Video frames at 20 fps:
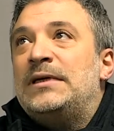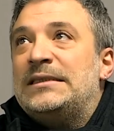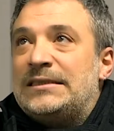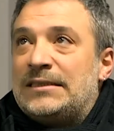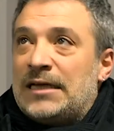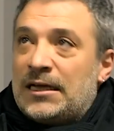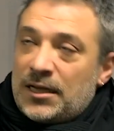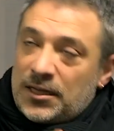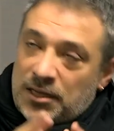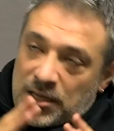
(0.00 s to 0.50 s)

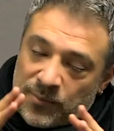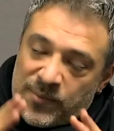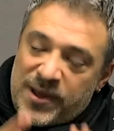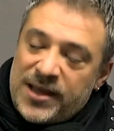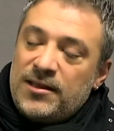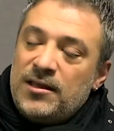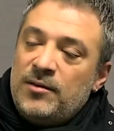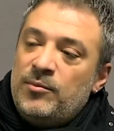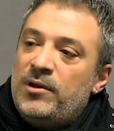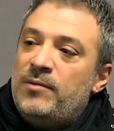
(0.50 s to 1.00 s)
بس انا
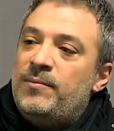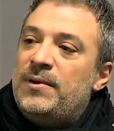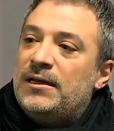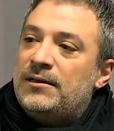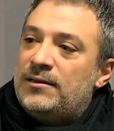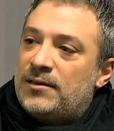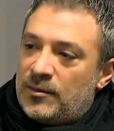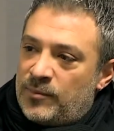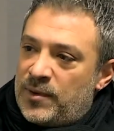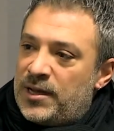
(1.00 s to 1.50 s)
تربيتي
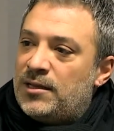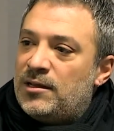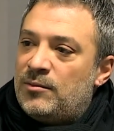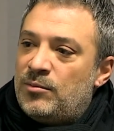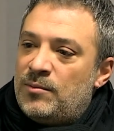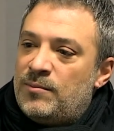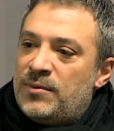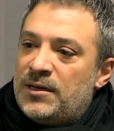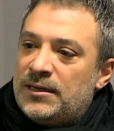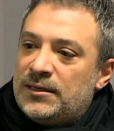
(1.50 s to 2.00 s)
بالبيت تربيتي
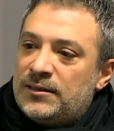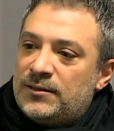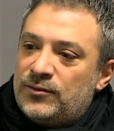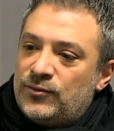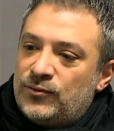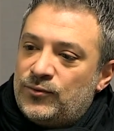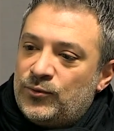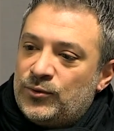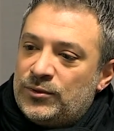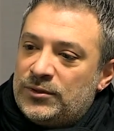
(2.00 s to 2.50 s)
بالبيت
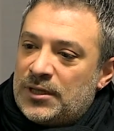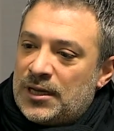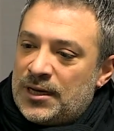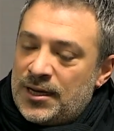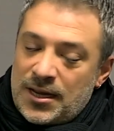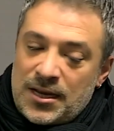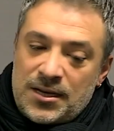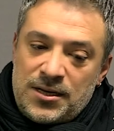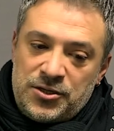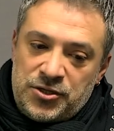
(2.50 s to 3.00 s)

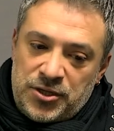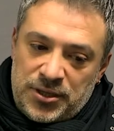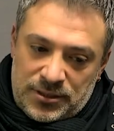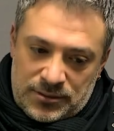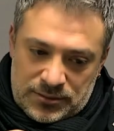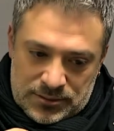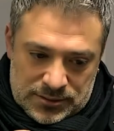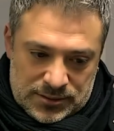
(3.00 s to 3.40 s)
والطريقه اللي جيت